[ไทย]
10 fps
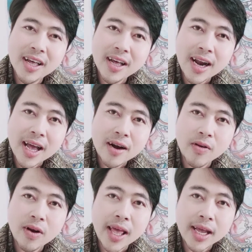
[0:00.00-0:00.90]
รักหลง
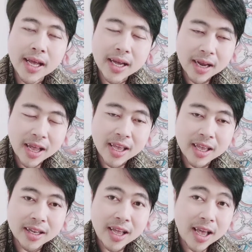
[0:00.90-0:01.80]
ไหลข้างใคร
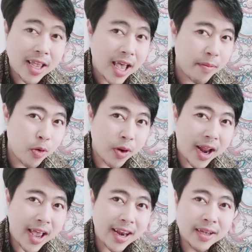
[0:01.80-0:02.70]
ถ้ายามอยู่ใก
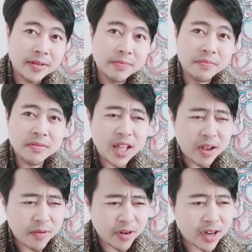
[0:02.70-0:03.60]
ล้เนี่ยเรี
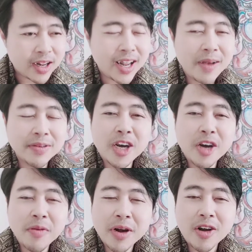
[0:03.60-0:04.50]
ยกว่าแทบจะเข้า
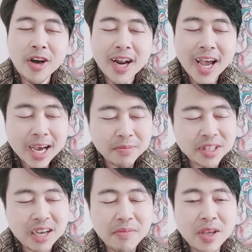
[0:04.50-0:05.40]
มากอดห้ามใจ
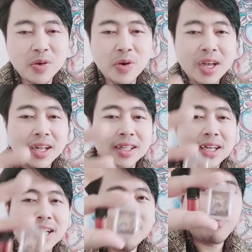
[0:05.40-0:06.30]
ไม่อยู่ ดัง
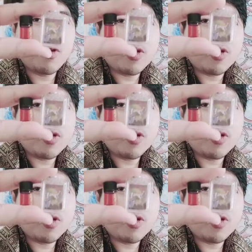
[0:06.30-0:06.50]
นั้นพก